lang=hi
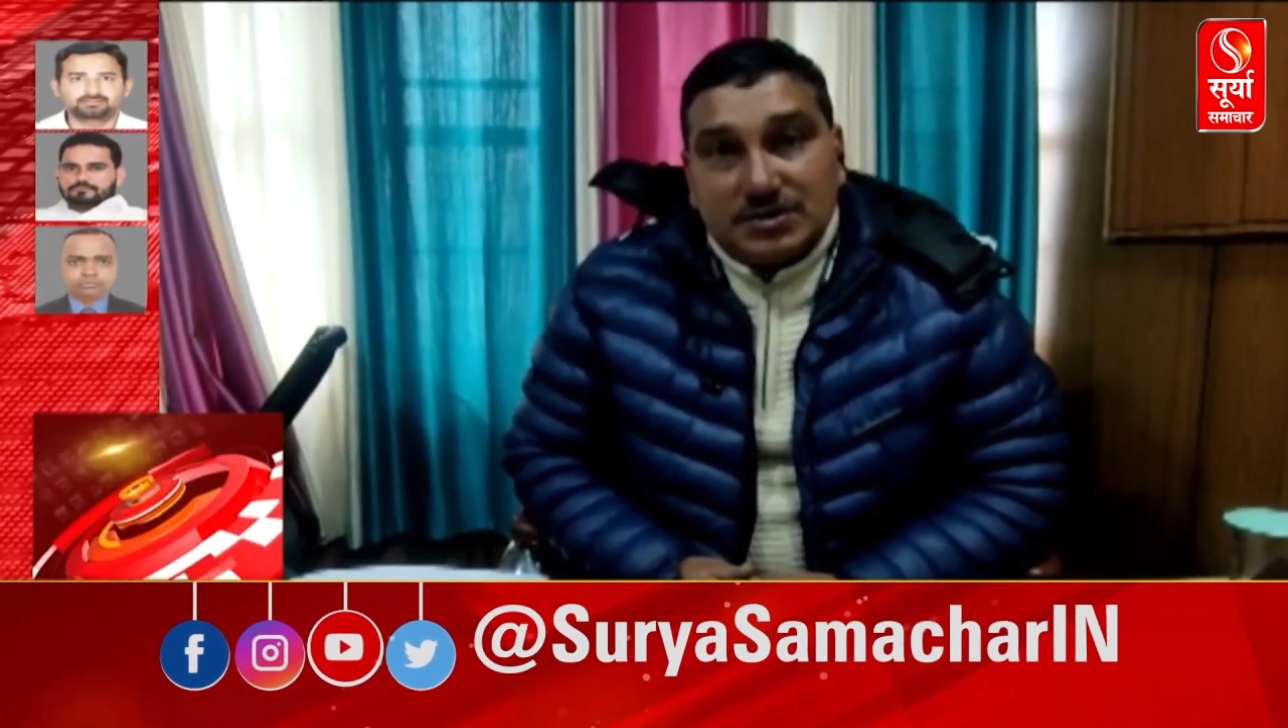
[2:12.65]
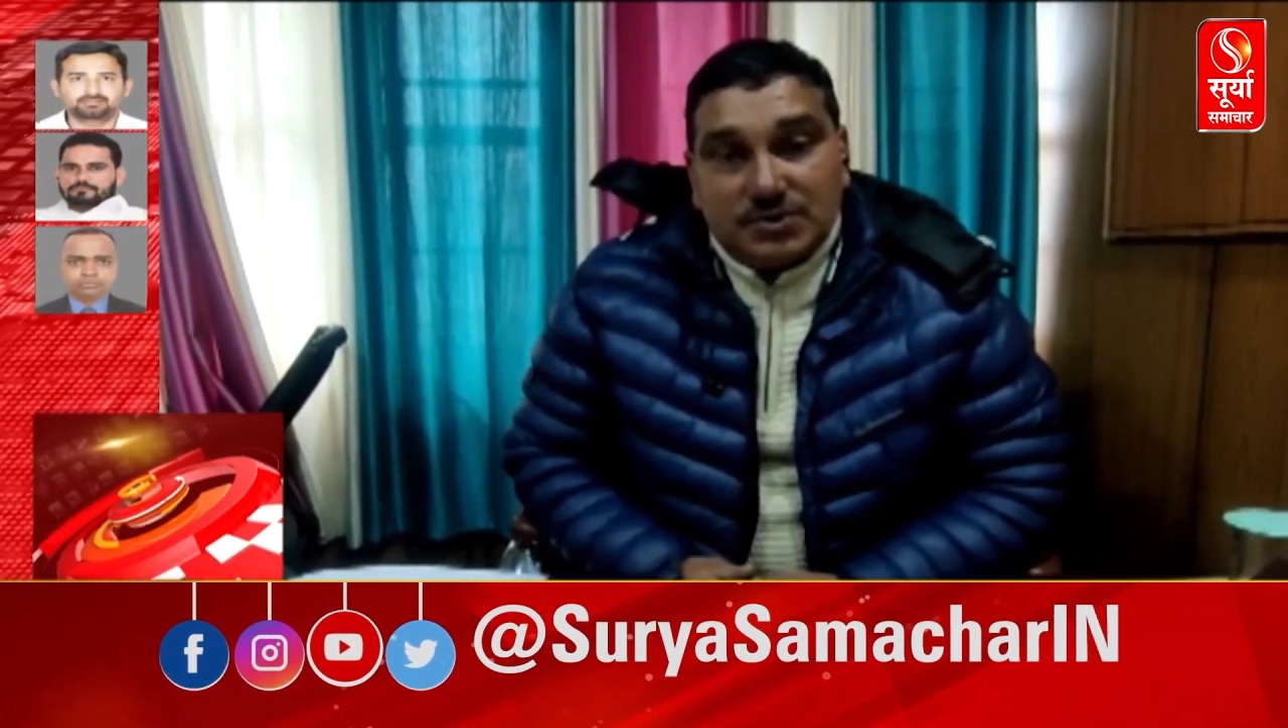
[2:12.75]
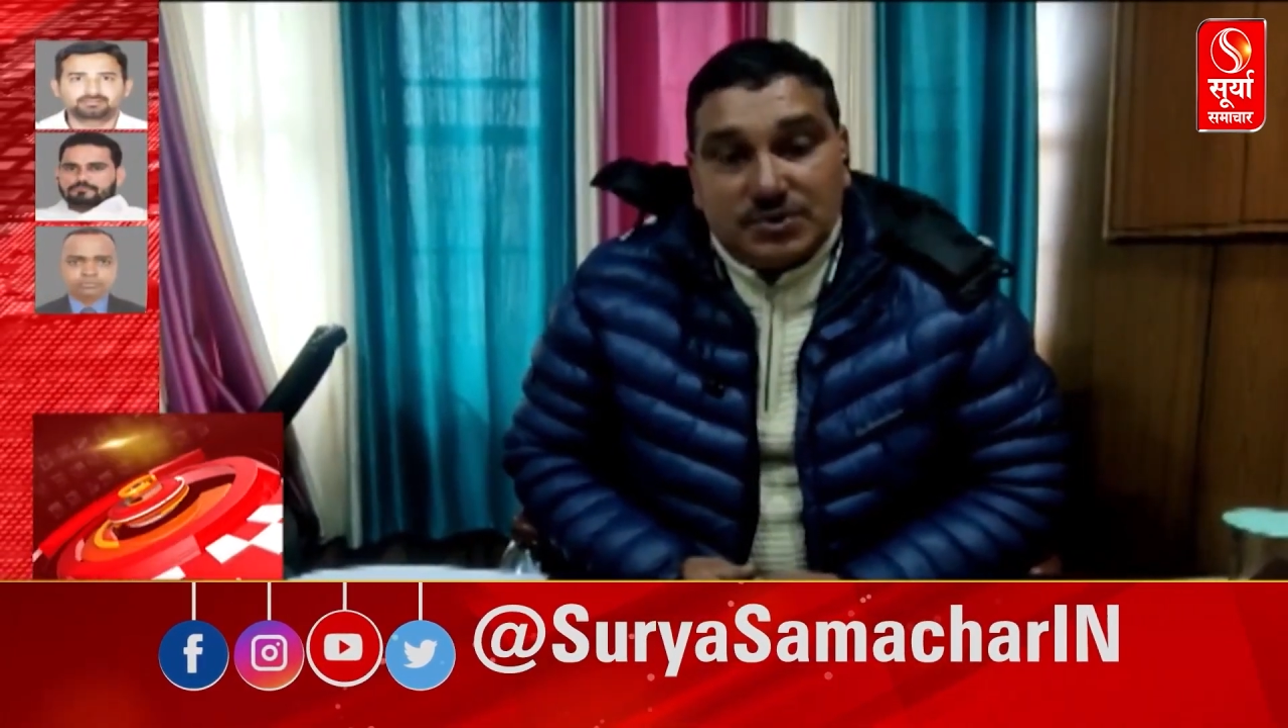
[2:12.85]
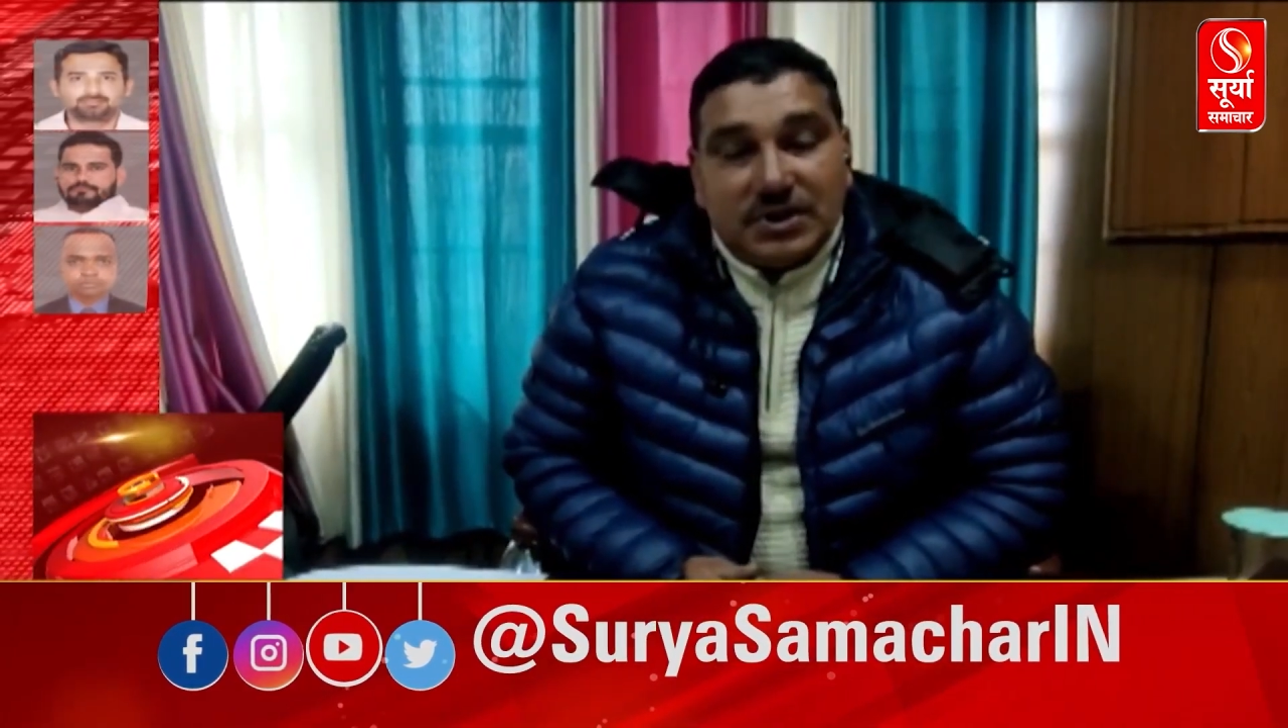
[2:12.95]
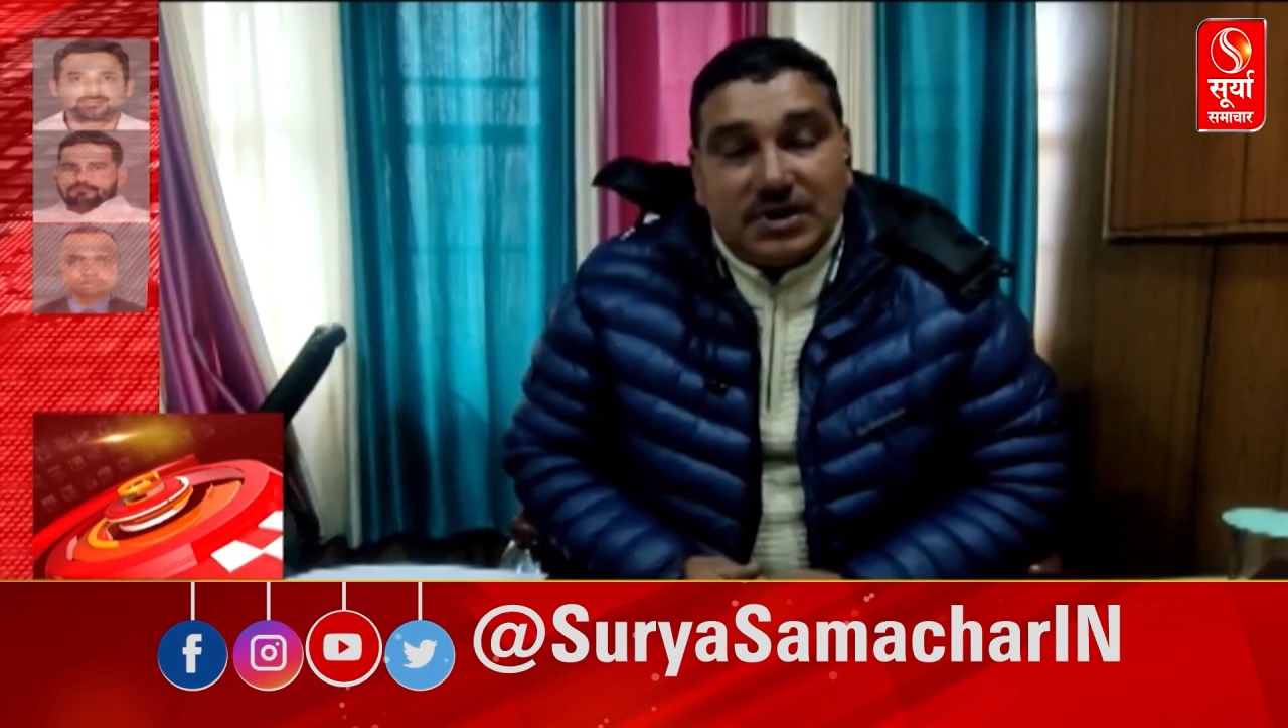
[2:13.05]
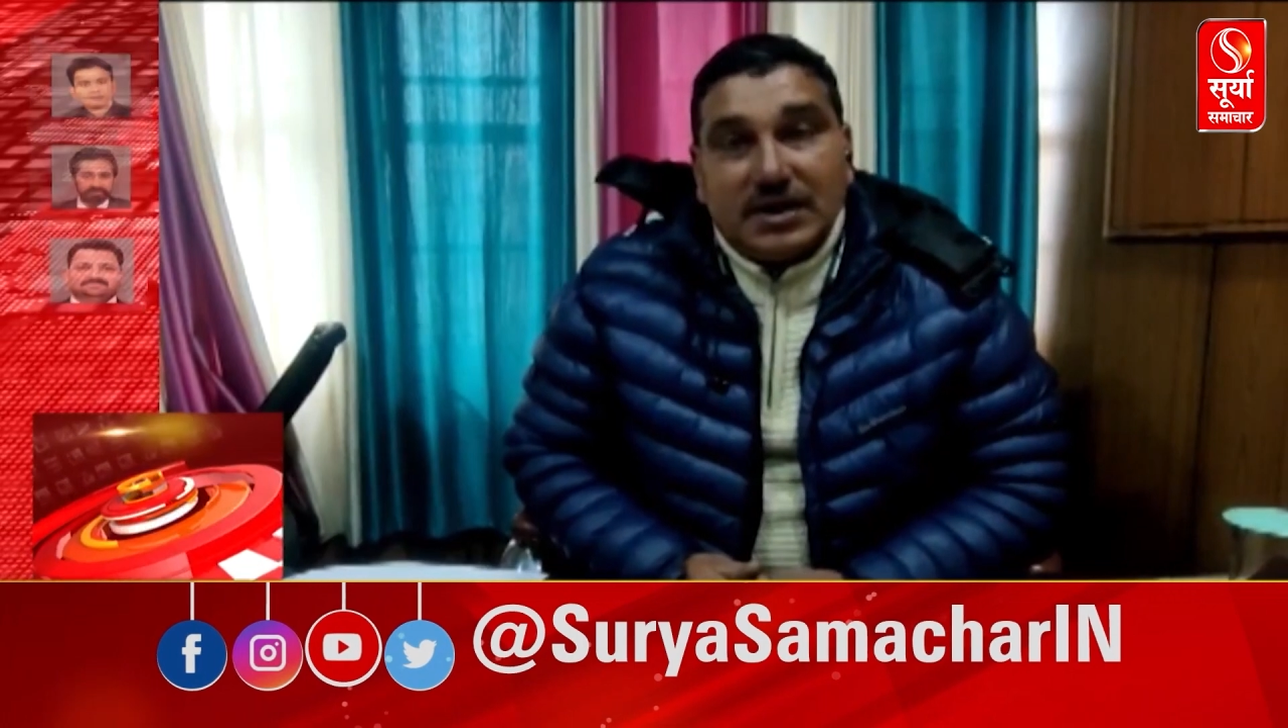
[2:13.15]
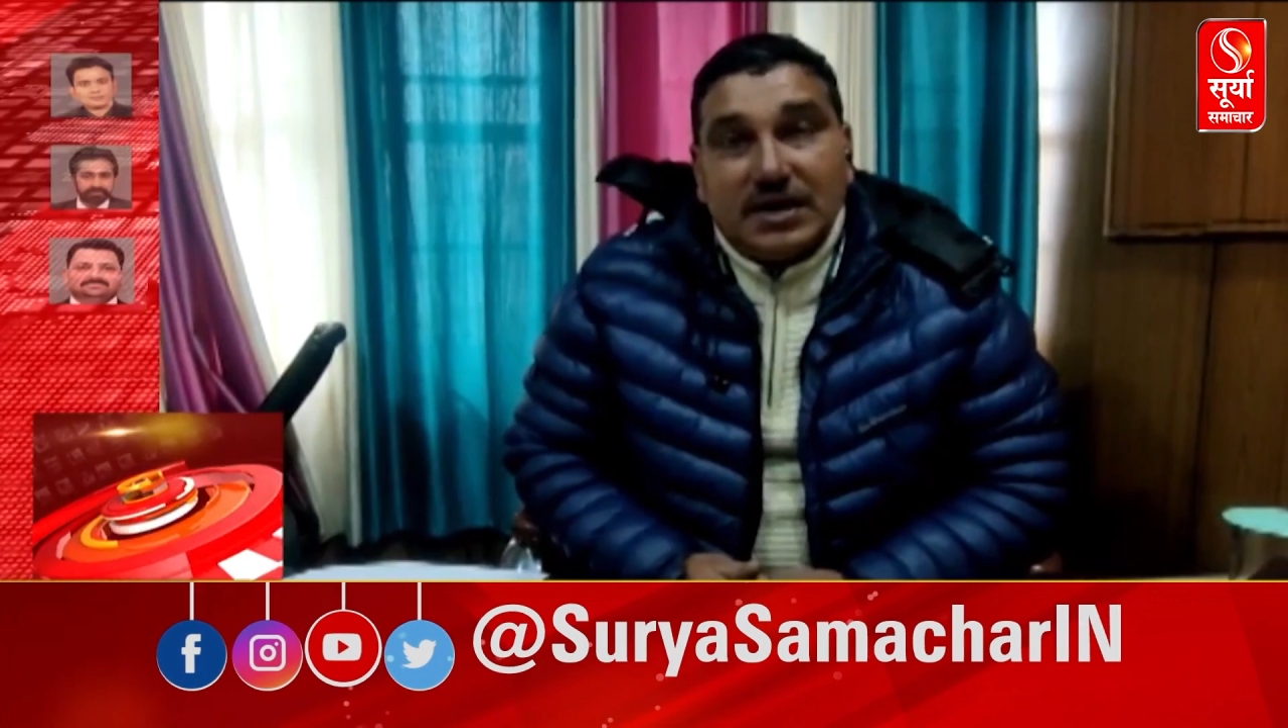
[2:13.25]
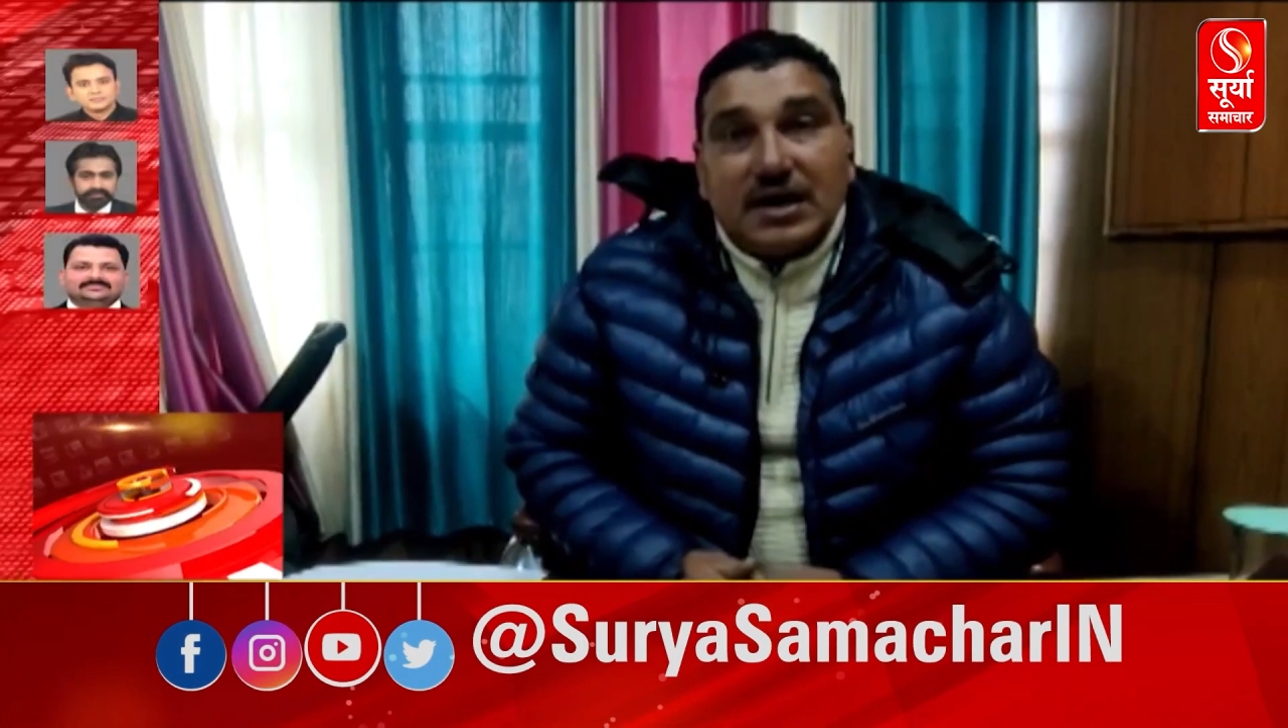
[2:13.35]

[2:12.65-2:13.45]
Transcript: हो रही है